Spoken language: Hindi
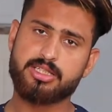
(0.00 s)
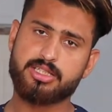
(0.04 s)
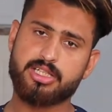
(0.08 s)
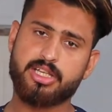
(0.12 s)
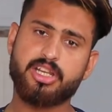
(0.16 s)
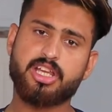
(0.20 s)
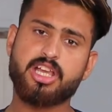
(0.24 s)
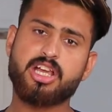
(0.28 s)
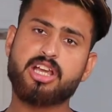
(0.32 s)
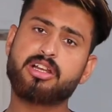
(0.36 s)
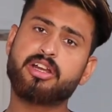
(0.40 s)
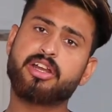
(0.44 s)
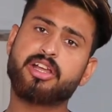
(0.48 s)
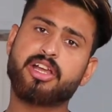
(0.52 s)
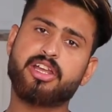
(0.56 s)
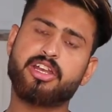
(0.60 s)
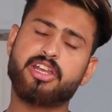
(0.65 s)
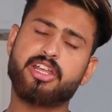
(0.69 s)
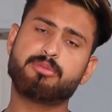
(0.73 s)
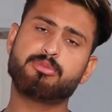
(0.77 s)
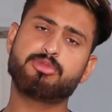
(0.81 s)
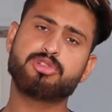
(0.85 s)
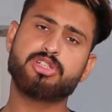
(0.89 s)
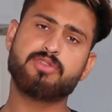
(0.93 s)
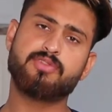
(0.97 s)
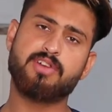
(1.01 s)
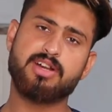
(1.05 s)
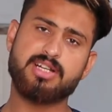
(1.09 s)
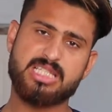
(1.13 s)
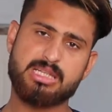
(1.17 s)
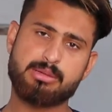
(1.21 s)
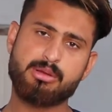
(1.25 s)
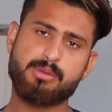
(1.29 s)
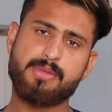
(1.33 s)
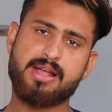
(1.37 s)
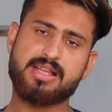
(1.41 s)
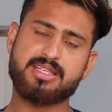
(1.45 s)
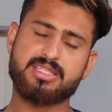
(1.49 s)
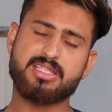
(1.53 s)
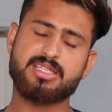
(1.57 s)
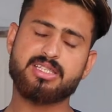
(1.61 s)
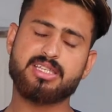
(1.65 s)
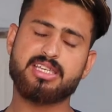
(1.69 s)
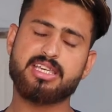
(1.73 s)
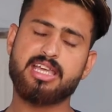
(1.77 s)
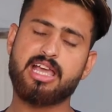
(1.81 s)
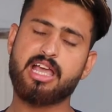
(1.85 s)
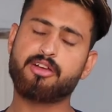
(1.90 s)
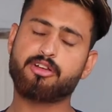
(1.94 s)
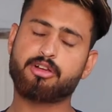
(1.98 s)
यानी कि लड़के ने मुझे व्हाट्सएप पे मैसेज
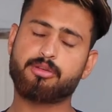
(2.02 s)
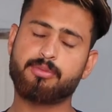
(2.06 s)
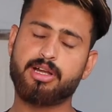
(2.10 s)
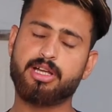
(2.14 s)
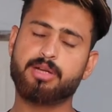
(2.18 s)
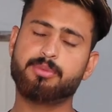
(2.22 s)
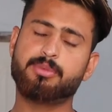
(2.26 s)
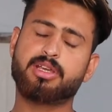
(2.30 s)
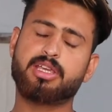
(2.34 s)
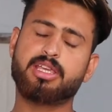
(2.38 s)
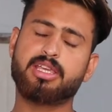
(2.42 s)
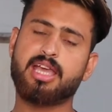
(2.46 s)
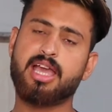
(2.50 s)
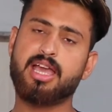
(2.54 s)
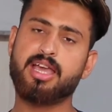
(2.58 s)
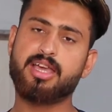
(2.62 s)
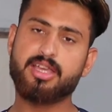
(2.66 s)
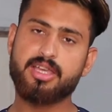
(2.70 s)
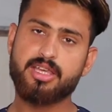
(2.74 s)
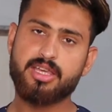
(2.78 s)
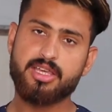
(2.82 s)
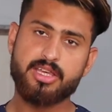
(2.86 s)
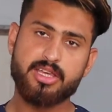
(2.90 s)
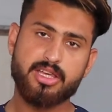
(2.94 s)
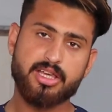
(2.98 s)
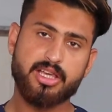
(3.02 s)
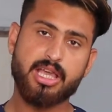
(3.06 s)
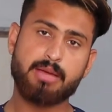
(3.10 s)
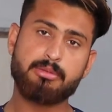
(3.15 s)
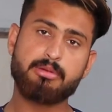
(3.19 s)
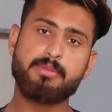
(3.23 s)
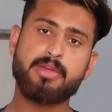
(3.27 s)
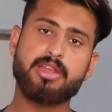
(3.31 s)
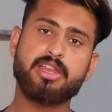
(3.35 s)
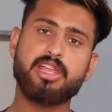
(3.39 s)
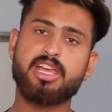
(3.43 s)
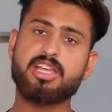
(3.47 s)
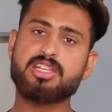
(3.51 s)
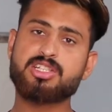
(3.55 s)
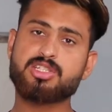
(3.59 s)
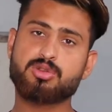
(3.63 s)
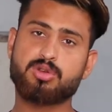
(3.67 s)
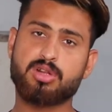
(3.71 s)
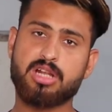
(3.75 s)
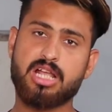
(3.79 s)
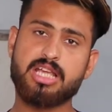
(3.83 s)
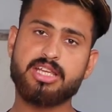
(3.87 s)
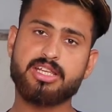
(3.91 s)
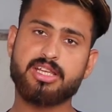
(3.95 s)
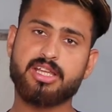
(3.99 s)
किया है कमेंट भी किया है कि अभी मेरी एज
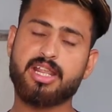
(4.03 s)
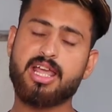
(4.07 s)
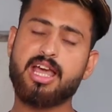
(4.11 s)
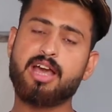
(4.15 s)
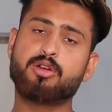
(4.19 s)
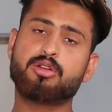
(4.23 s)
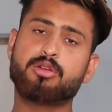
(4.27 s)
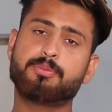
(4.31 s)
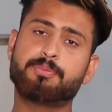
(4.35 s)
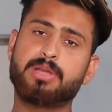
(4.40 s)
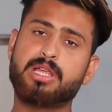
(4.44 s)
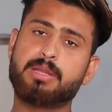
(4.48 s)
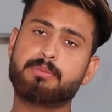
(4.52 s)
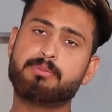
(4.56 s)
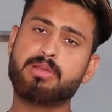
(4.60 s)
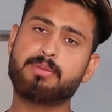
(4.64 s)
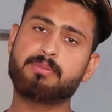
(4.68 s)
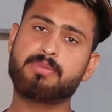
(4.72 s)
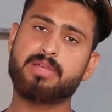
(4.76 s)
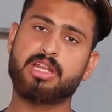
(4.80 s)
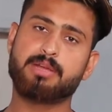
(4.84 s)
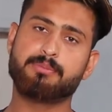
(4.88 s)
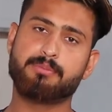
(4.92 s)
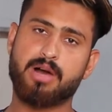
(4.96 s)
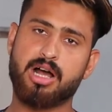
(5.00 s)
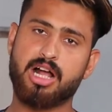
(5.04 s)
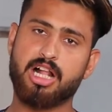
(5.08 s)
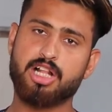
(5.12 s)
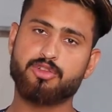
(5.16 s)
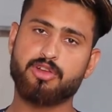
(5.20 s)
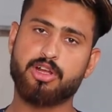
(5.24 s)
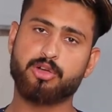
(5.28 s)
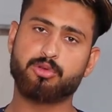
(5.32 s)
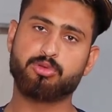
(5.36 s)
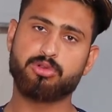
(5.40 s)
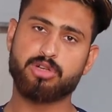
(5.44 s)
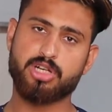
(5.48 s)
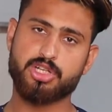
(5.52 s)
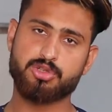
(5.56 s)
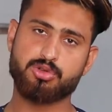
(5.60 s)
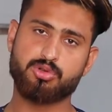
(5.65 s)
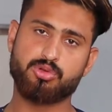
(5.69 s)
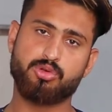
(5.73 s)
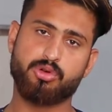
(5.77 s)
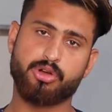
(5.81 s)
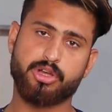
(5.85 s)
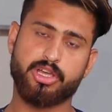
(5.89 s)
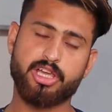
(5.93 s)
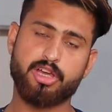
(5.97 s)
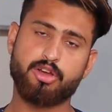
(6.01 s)
सोलह ईयर है और फिर भी मेरे बाल जो है टूटना
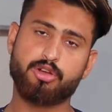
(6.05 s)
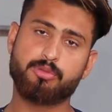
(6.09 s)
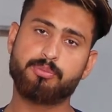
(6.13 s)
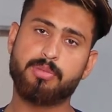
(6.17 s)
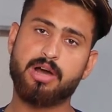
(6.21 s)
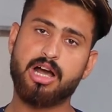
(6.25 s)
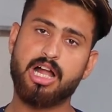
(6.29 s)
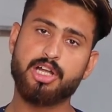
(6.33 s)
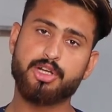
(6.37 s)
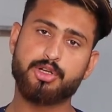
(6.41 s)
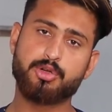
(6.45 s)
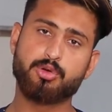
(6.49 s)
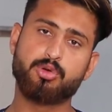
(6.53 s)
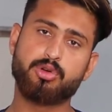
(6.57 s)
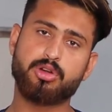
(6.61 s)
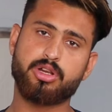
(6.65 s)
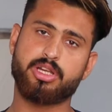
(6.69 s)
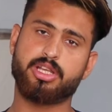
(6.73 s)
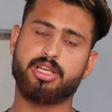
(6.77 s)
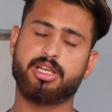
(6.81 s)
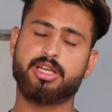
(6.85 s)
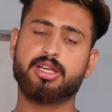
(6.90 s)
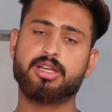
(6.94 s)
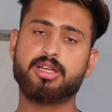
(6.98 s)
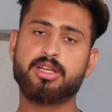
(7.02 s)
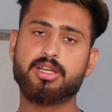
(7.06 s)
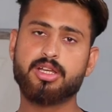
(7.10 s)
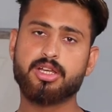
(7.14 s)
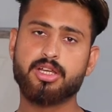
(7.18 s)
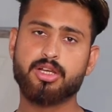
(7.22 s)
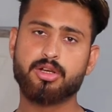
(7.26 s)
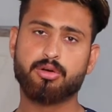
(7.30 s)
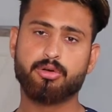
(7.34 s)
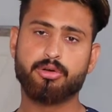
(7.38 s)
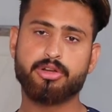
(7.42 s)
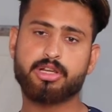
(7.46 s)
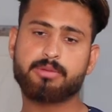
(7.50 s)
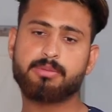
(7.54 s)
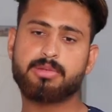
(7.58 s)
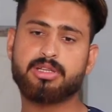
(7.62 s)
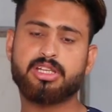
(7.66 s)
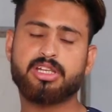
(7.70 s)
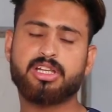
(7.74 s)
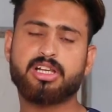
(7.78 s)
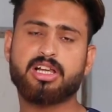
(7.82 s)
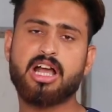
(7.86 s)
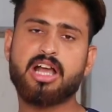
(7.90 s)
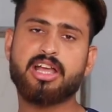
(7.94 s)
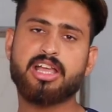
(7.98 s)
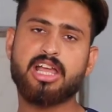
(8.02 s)
शुरू हो गए हैं और बाल टूट रहे हैं और एक बंदे
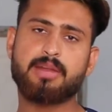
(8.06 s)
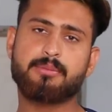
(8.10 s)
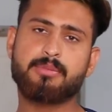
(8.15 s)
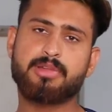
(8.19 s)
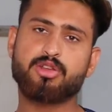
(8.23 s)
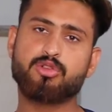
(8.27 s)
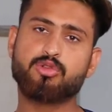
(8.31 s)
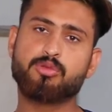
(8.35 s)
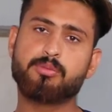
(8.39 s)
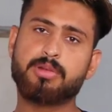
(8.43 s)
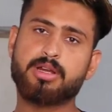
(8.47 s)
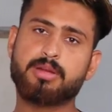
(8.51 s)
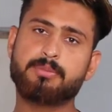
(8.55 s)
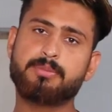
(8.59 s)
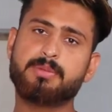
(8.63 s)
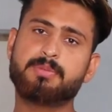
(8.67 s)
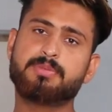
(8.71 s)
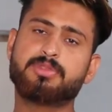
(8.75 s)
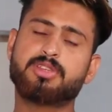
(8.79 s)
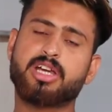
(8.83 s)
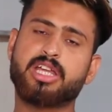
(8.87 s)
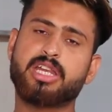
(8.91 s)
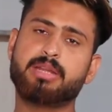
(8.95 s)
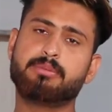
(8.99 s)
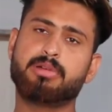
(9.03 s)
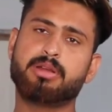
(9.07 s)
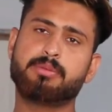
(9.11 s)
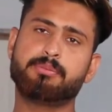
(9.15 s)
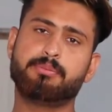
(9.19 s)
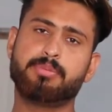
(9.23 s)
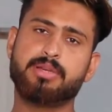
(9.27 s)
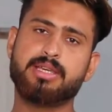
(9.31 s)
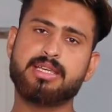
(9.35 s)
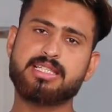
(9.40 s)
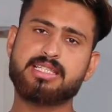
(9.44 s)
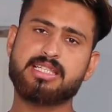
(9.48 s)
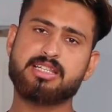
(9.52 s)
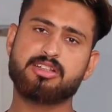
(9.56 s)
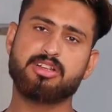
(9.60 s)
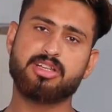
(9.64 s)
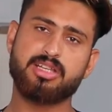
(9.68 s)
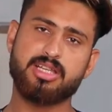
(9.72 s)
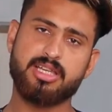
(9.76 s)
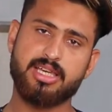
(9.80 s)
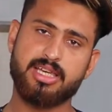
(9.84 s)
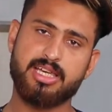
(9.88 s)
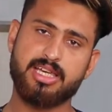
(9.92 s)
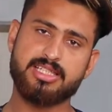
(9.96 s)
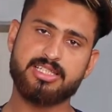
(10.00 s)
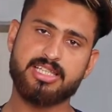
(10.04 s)
ने कहा यार मेरी उम्र भी तकरीबन बीस
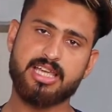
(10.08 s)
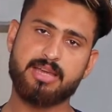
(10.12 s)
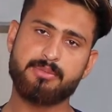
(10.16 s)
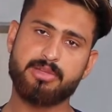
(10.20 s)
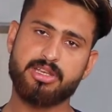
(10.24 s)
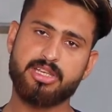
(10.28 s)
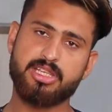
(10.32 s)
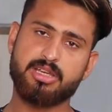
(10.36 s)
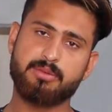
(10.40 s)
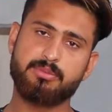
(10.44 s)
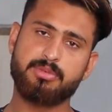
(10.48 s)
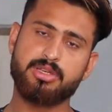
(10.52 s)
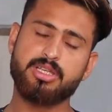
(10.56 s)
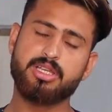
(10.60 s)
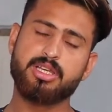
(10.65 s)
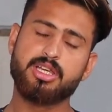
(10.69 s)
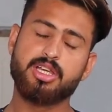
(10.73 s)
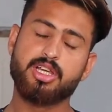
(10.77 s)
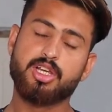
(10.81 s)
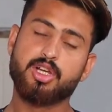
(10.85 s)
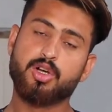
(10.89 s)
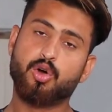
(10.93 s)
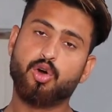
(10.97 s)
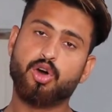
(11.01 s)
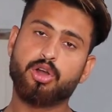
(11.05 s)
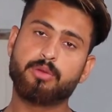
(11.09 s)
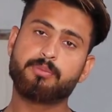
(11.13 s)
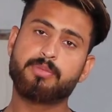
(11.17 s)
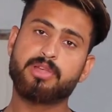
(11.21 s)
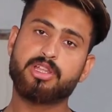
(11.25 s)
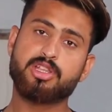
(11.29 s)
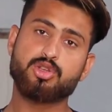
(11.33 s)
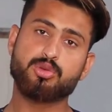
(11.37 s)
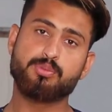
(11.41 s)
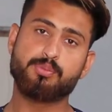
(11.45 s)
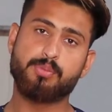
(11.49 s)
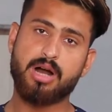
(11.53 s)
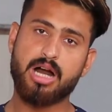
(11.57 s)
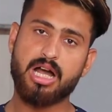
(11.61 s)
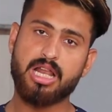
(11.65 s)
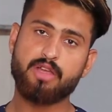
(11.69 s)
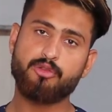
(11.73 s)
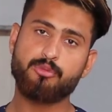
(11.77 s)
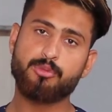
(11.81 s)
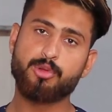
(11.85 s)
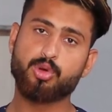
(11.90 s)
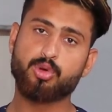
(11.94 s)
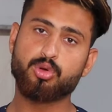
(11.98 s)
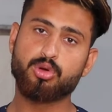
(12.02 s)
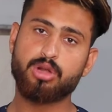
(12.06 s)
एज है मेरी अभी और मेरे जो बाल
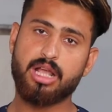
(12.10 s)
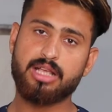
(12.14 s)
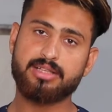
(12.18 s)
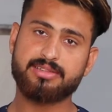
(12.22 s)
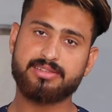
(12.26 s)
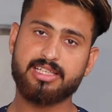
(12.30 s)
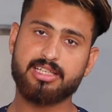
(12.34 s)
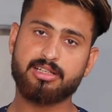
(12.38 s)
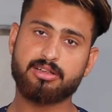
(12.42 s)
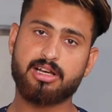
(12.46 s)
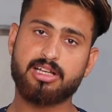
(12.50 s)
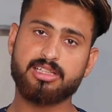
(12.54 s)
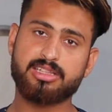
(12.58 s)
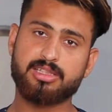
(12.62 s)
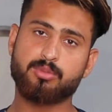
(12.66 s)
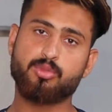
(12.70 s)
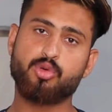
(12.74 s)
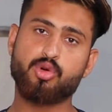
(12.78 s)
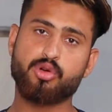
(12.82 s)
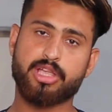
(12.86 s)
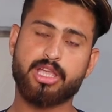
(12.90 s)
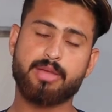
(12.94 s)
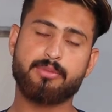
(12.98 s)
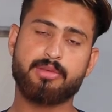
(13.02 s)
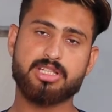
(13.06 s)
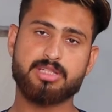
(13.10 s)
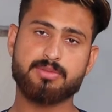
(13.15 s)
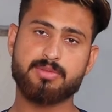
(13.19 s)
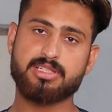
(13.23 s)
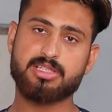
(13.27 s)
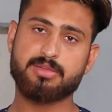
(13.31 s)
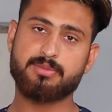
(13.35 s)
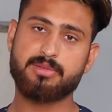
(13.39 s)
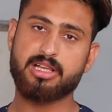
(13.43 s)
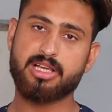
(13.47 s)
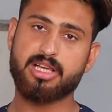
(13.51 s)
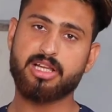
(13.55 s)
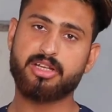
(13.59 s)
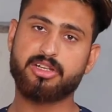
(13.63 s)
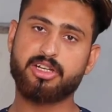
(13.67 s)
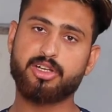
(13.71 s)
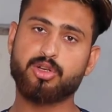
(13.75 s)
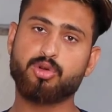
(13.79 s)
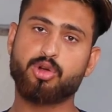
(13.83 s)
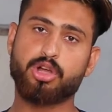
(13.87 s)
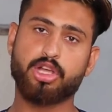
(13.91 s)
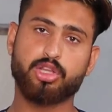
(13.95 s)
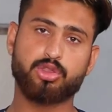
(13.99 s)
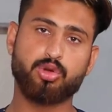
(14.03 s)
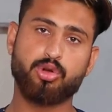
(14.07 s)
हैं बिल्कुल ऐसे ख़त्म हो गए हैं बस मैं समझ लगे
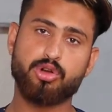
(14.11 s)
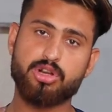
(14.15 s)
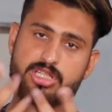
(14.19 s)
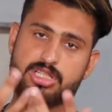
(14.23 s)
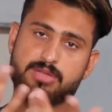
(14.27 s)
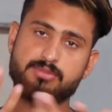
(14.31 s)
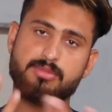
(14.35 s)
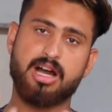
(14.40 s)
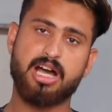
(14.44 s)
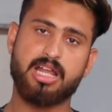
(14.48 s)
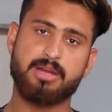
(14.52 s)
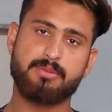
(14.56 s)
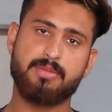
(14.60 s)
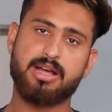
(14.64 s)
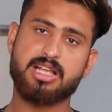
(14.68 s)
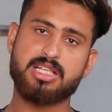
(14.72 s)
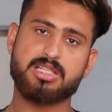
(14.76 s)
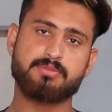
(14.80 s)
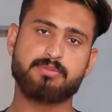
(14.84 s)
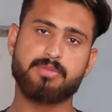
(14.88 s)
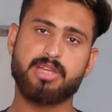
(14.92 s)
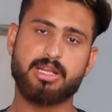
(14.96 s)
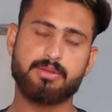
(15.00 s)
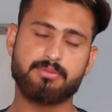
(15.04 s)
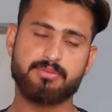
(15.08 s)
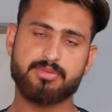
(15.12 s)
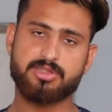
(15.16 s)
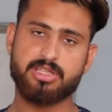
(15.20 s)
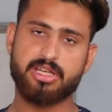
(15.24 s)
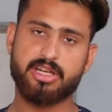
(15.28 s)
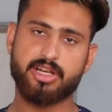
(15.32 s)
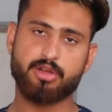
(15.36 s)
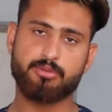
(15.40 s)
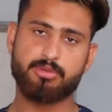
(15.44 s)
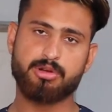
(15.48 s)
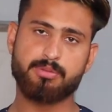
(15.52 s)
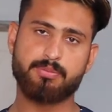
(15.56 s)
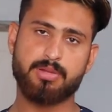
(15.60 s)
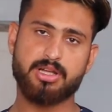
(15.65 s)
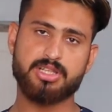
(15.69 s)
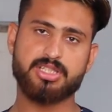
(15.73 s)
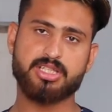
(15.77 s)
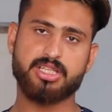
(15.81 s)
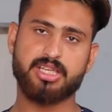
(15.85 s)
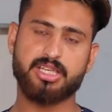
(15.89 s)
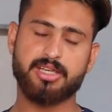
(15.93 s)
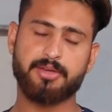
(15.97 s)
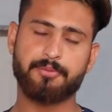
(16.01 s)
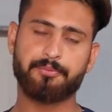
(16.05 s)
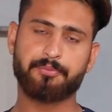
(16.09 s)
टिंड हो गए थोड़े से बाल बस मेरे सर के ऊपर बच
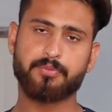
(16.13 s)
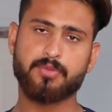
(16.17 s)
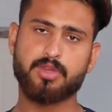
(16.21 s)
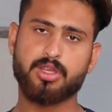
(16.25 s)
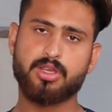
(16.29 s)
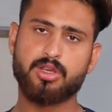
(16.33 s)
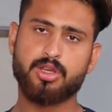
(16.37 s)
गए हैं